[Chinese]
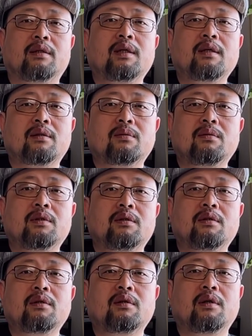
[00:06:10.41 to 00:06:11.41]
这个东西，
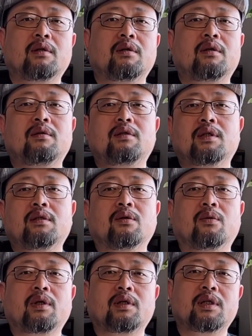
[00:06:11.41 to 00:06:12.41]
因为
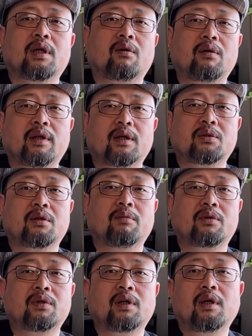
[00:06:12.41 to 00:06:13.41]
有一个笑话就在说嘛，
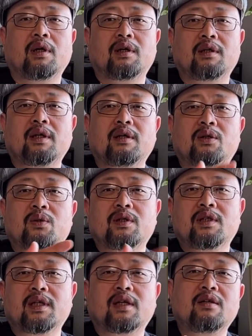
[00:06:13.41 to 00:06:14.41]
说那个说
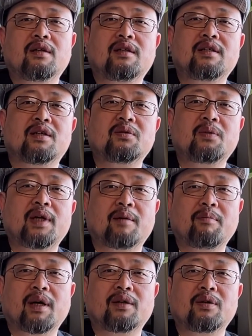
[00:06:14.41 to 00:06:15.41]
前呃前苏联
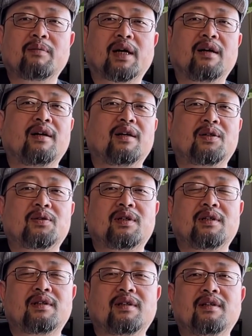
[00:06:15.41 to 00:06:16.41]
嘛，对吧？
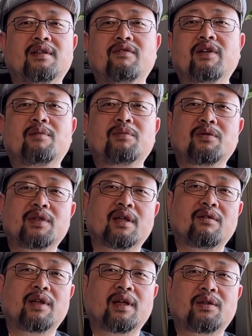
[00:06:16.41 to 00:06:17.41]
说你为什么从前
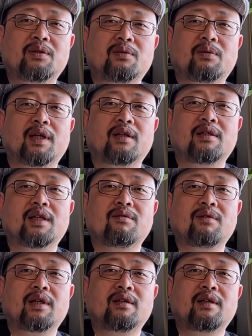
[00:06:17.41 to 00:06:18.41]
苏联出来？前
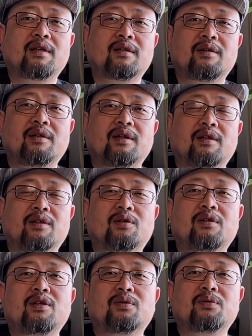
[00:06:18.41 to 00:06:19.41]
苏联那个就是
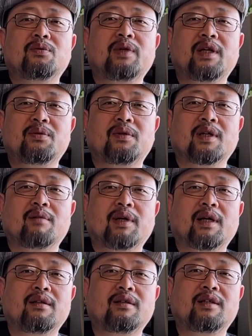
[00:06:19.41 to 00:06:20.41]
你从苏联出来干
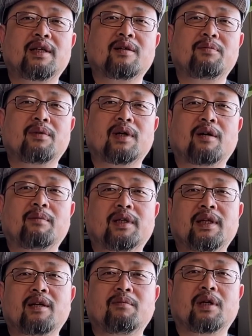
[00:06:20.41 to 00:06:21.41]
嘛？你这个不好吗？
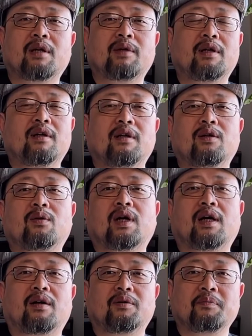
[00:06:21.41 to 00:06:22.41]
那个不好吗？都说
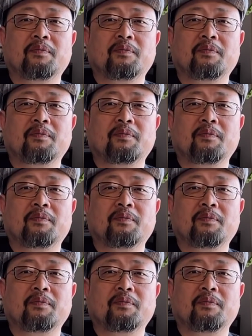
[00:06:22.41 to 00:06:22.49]
好。